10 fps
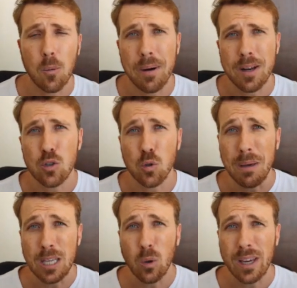o preço
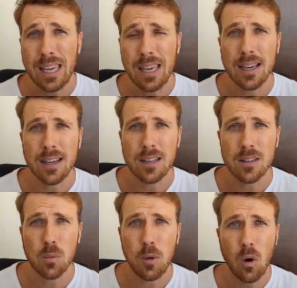subindo aqui, eh,
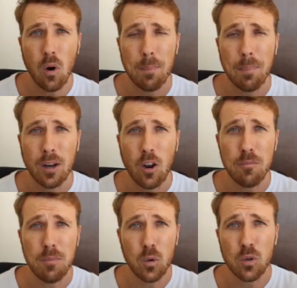subiu agora para
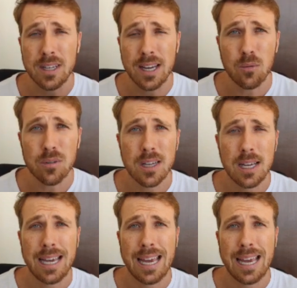9.200